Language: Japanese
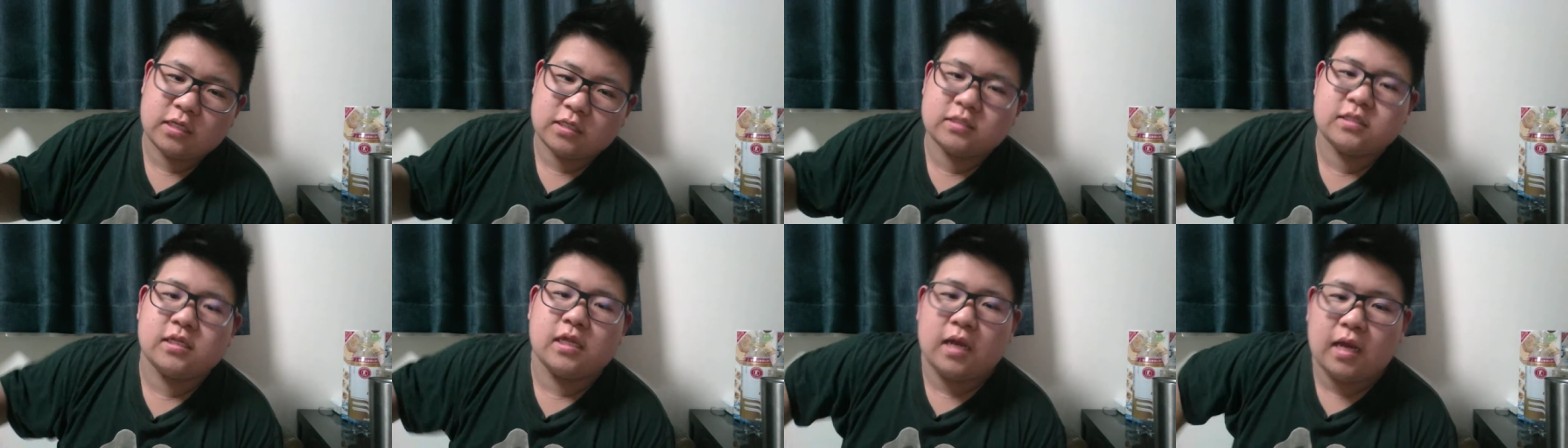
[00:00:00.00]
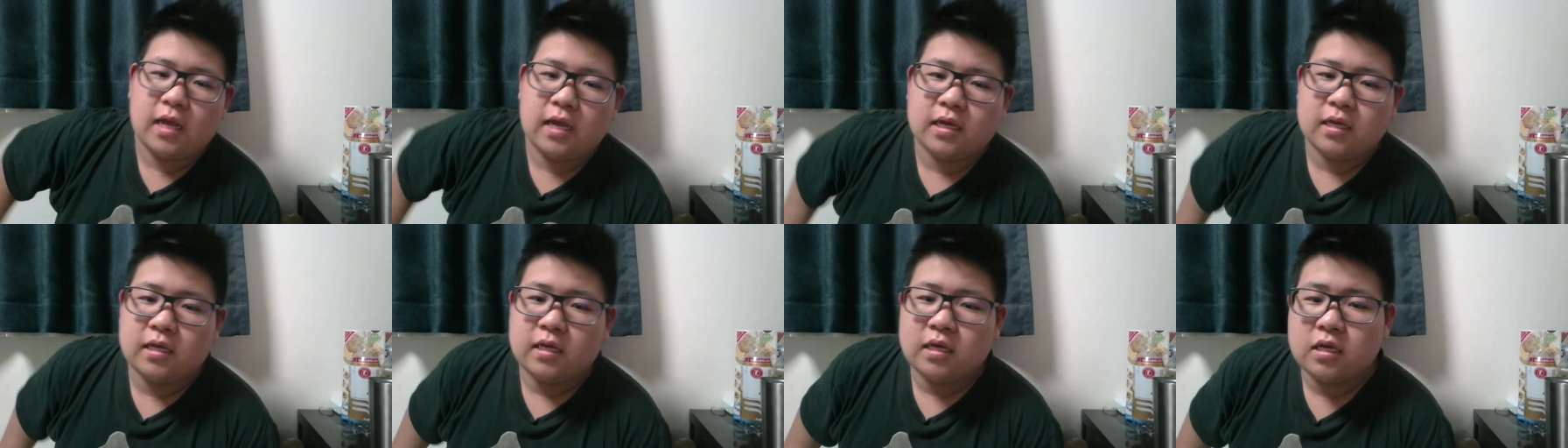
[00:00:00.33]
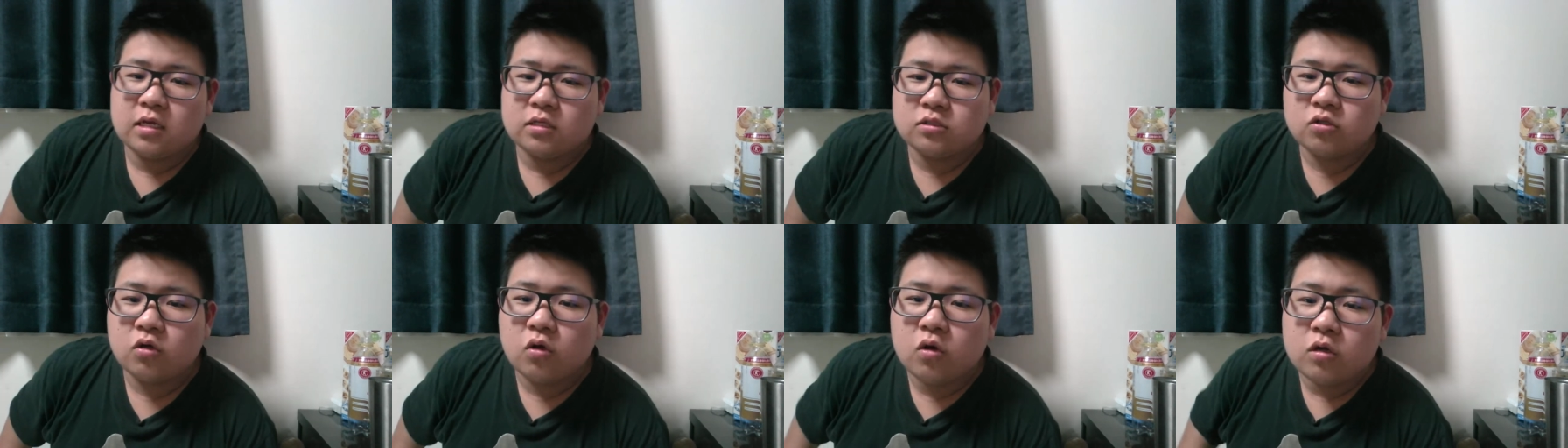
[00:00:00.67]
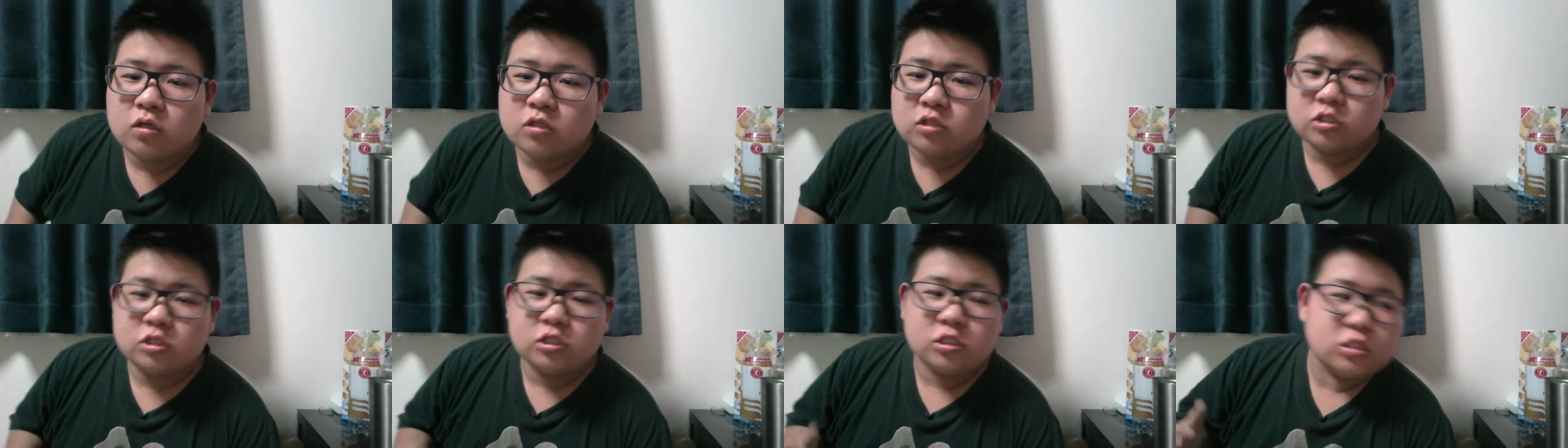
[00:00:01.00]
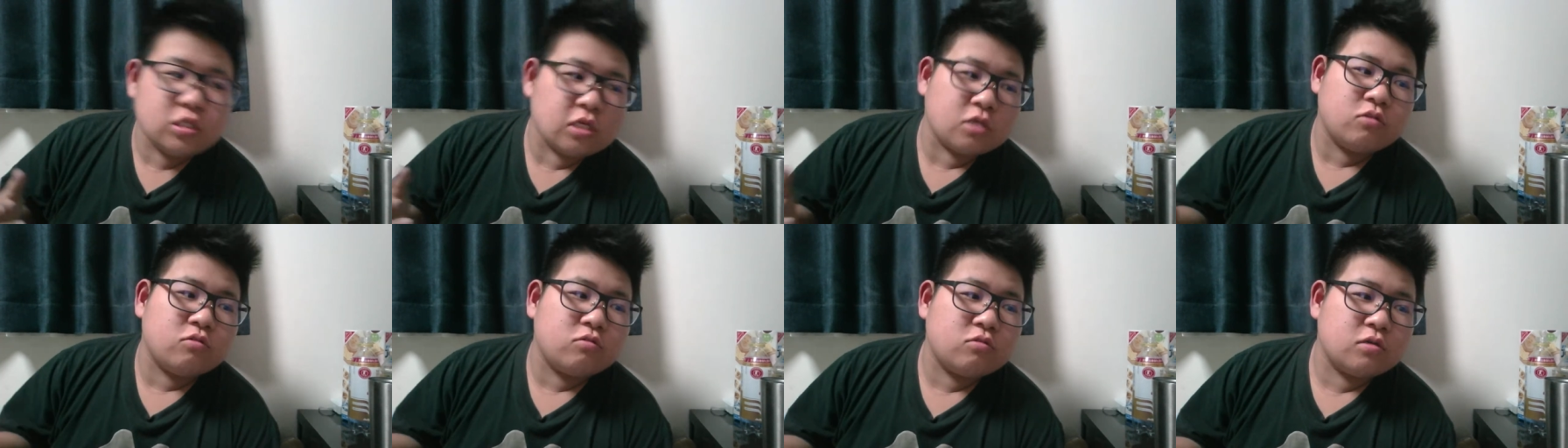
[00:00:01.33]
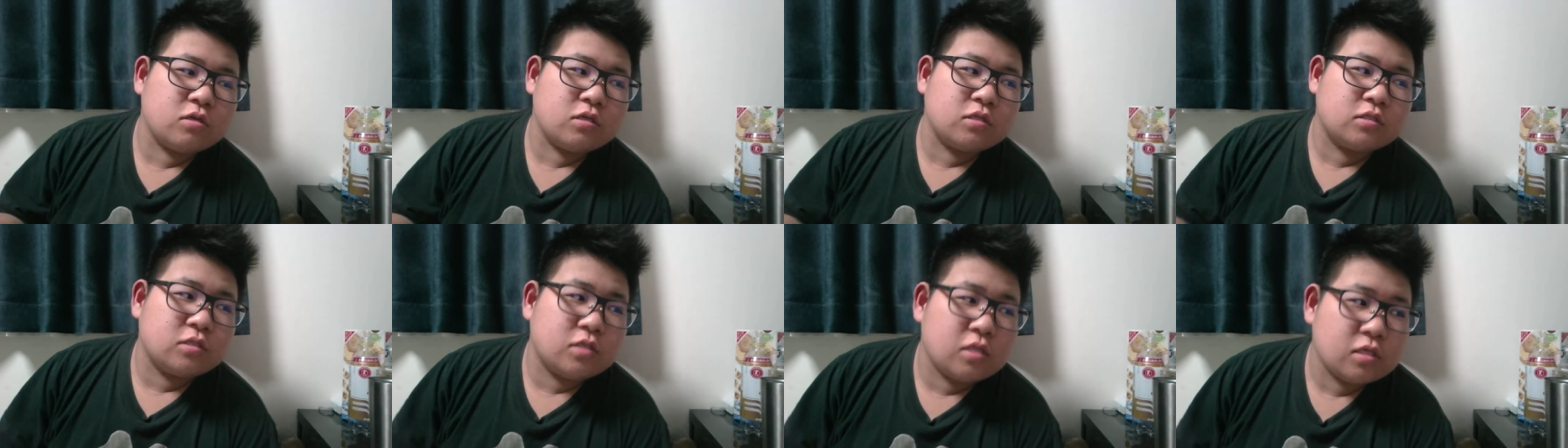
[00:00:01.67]
汚い。そう、審査
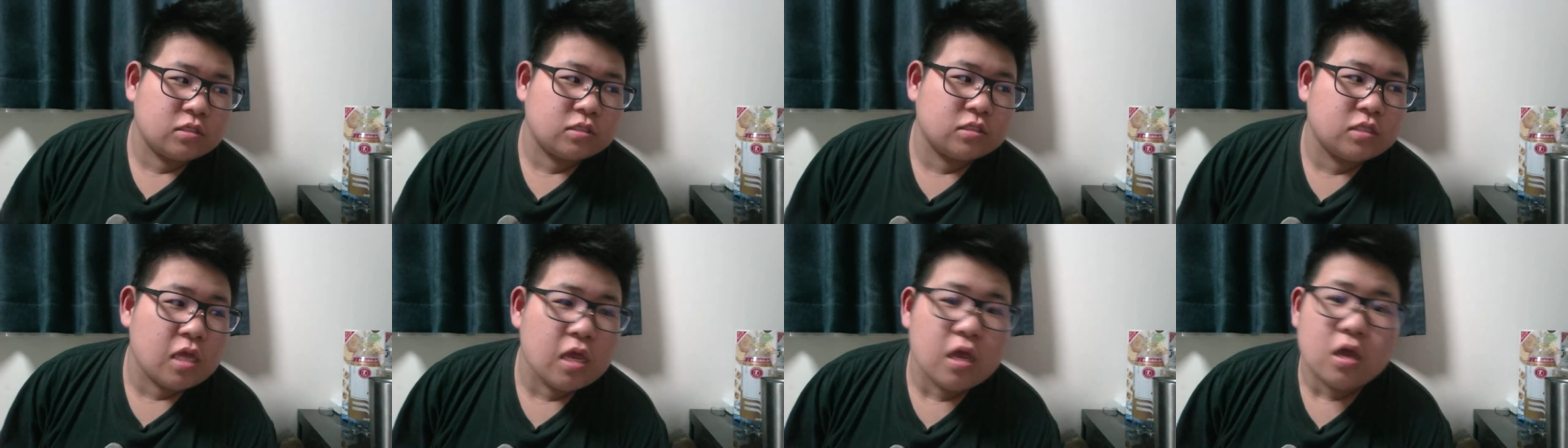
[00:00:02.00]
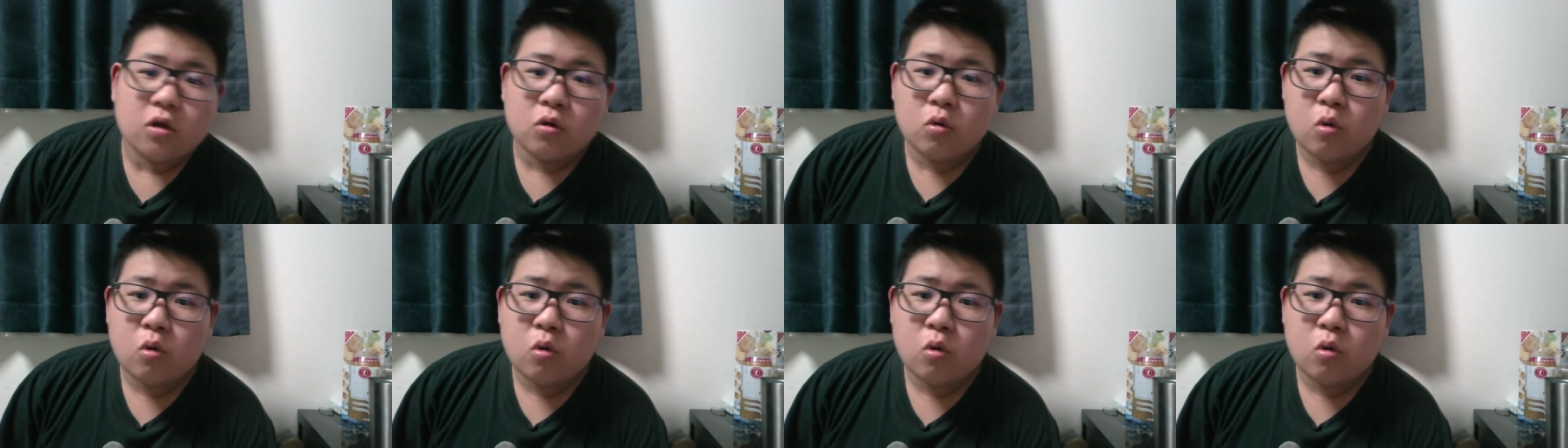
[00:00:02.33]
リクエストして、